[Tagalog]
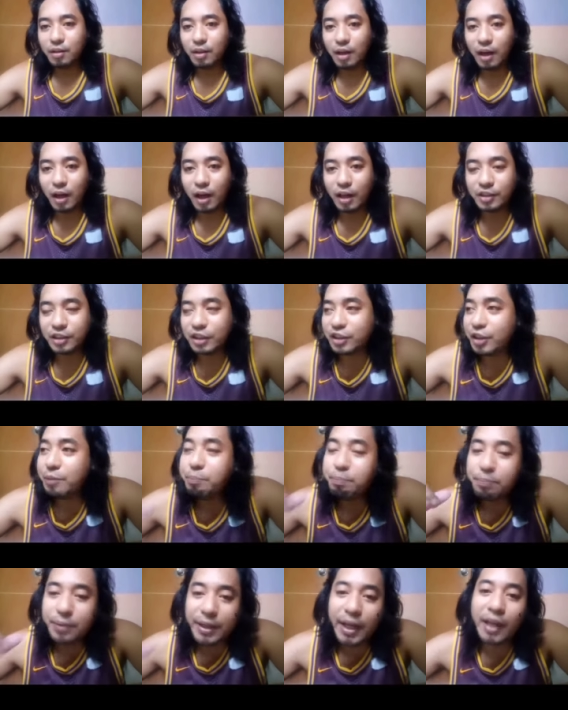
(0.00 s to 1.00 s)
Uh,
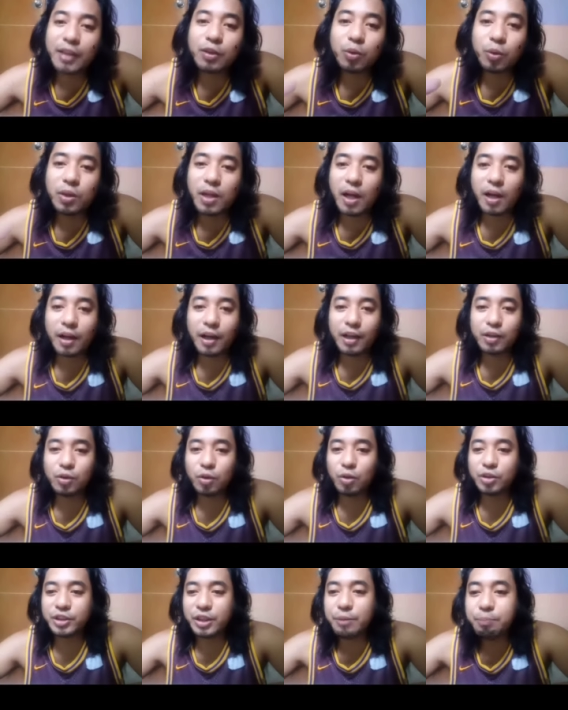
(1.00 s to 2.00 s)
sisimplihan ko lang,
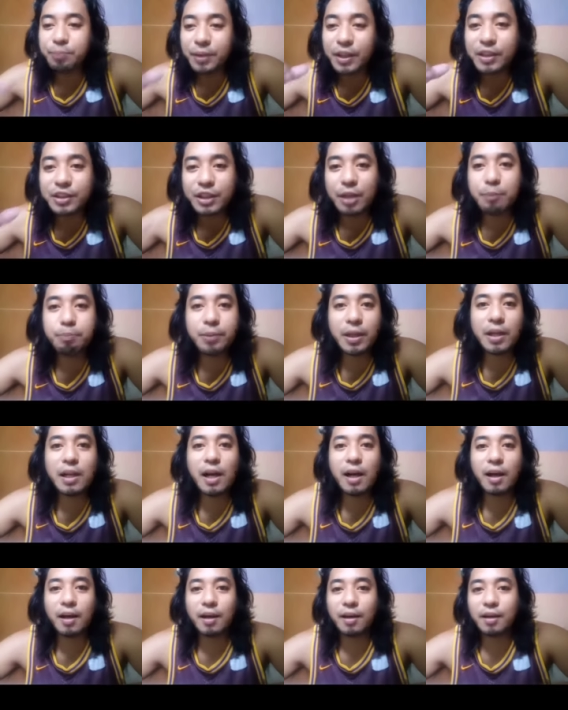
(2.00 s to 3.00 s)
ito, simpleng-simple
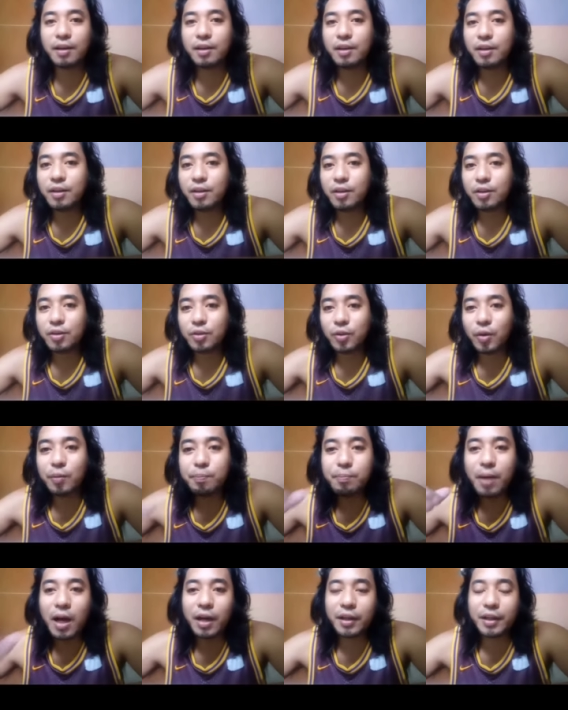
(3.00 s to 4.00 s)
lang
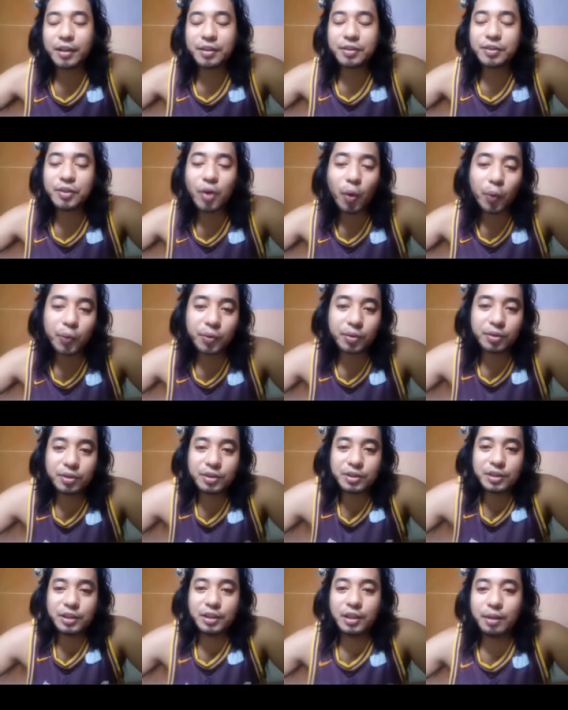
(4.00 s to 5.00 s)
kung bakit GOAT
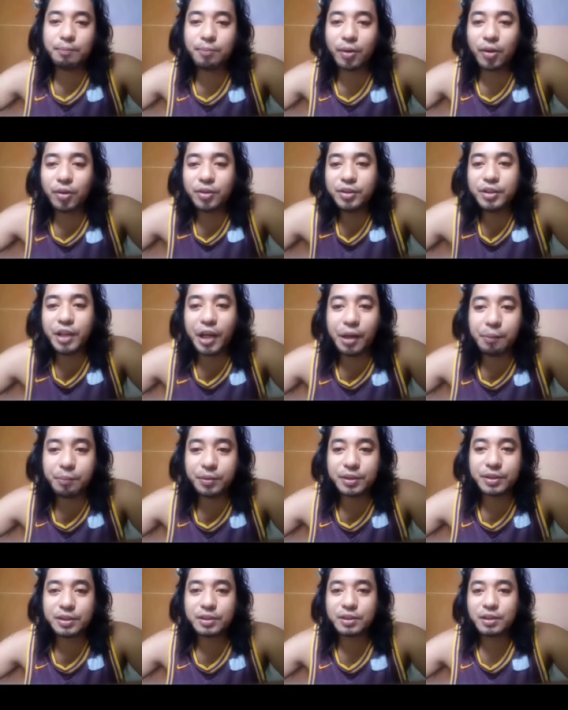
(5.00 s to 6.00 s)
si Lebron
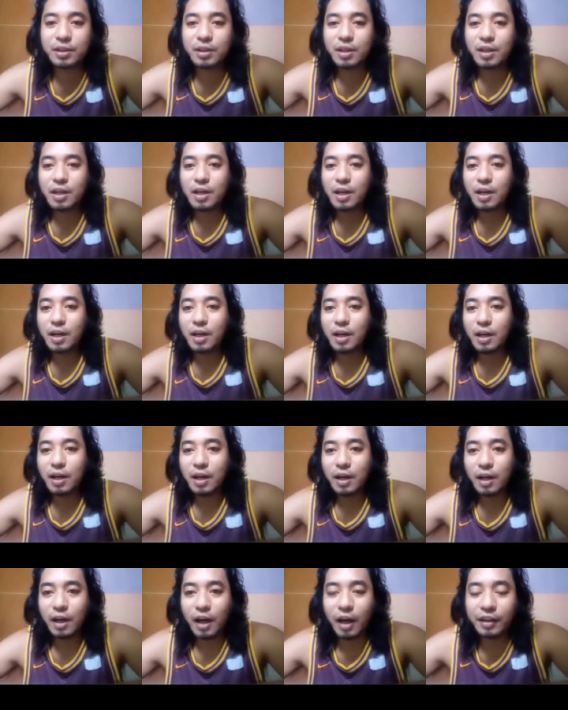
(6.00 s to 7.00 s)
James
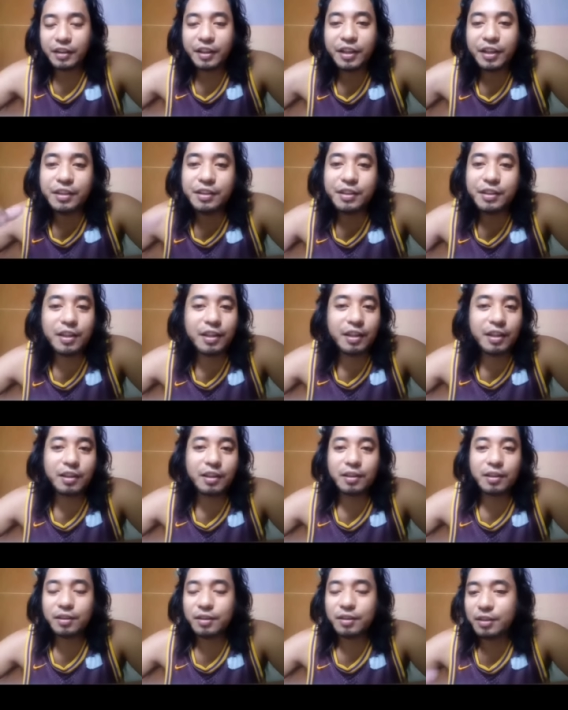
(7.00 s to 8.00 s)
at hindi
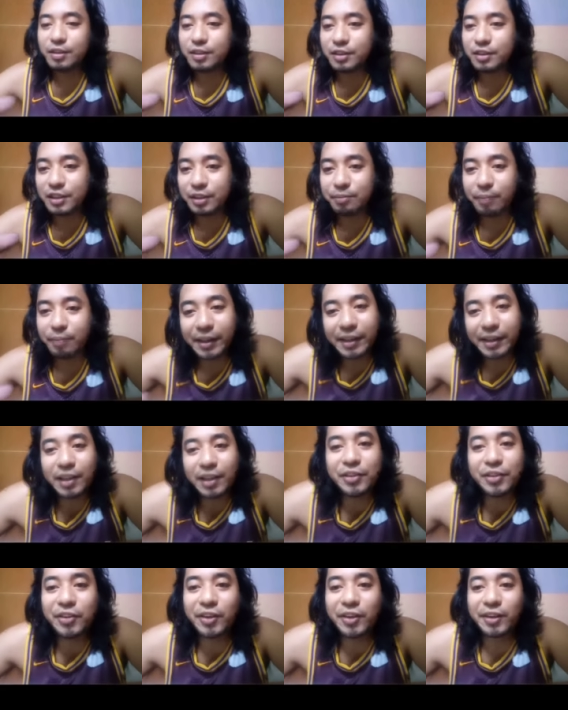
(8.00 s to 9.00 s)
si
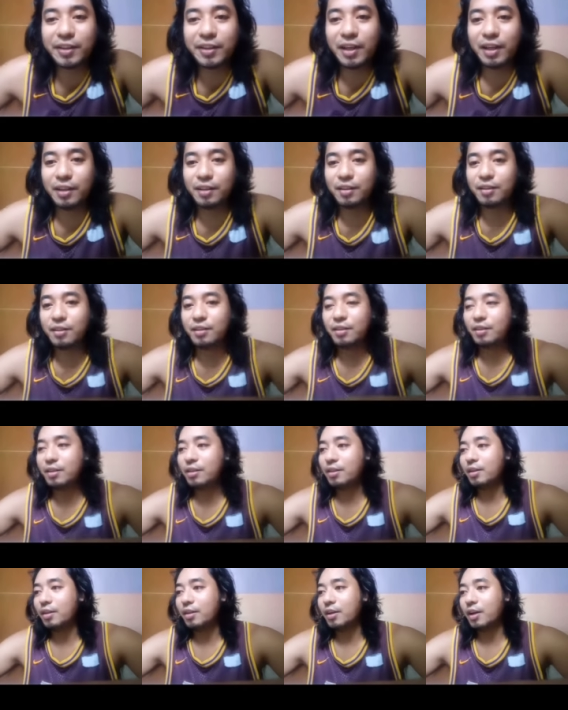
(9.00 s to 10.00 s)
Michael Jordan.
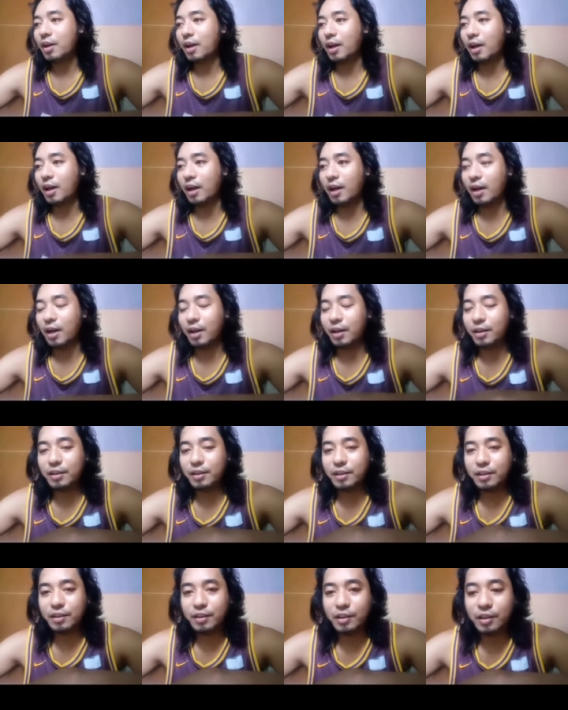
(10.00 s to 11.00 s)
Uh,
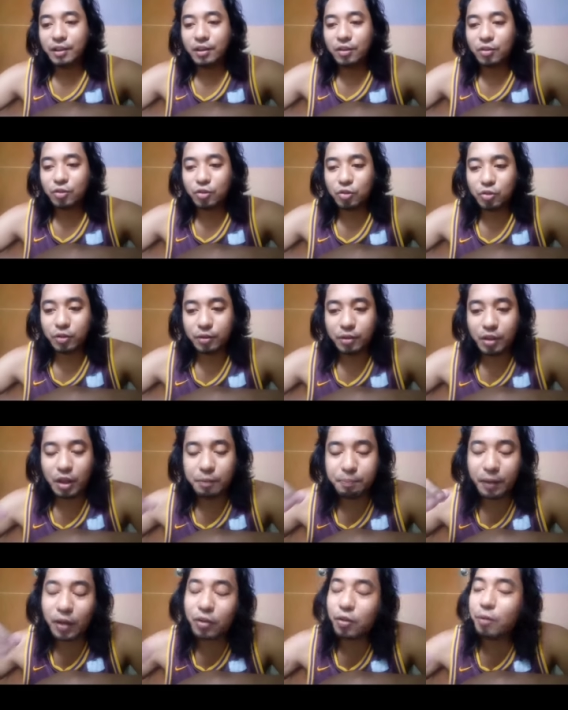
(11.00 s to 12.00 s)

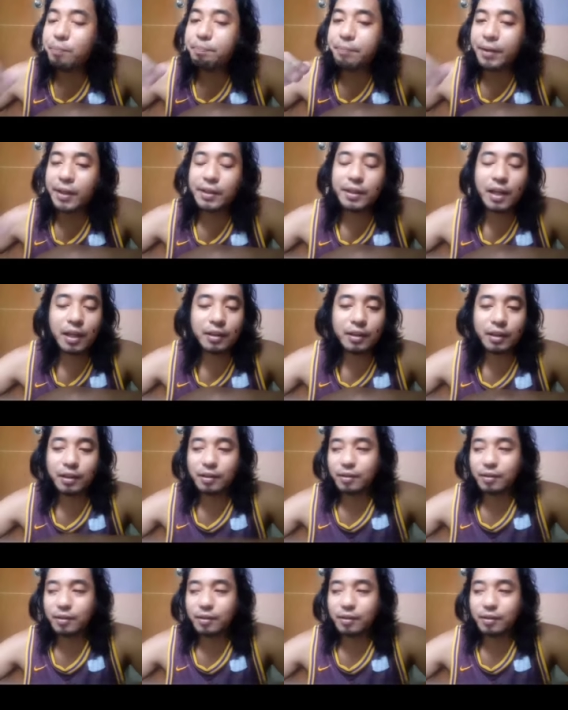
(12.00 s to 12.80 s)
ipag-compare natin.